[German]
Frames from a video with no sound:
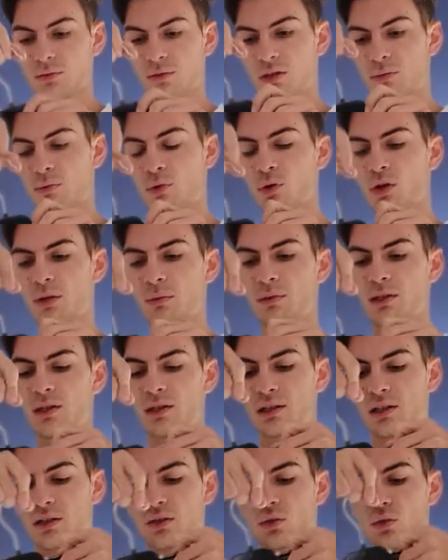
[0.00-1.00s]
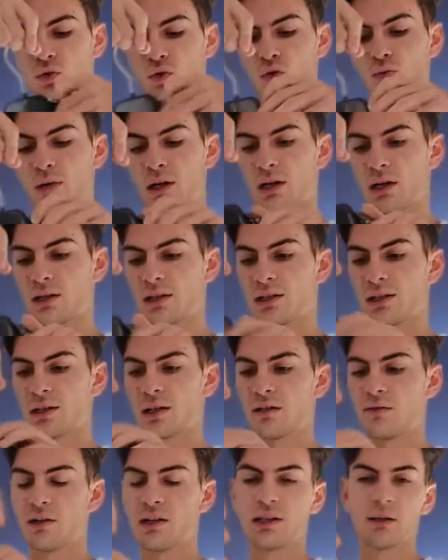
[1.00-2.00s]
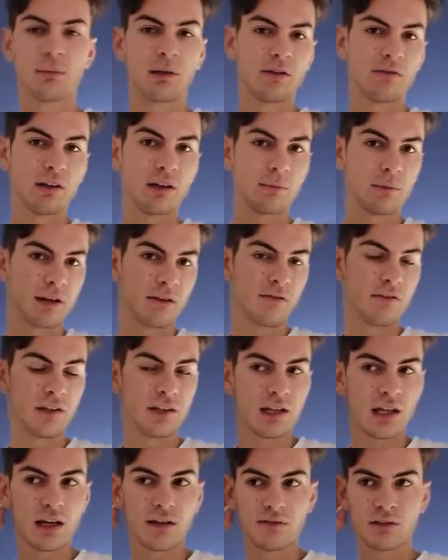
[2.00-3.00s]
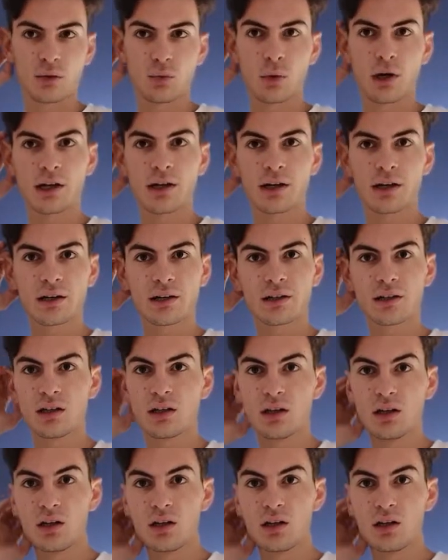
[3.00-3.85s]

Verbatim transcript: Ich brauche nämlich jetzt gerade so eine Übergangsjacke, weil ich habe entweder meine fette LFDY-Jacke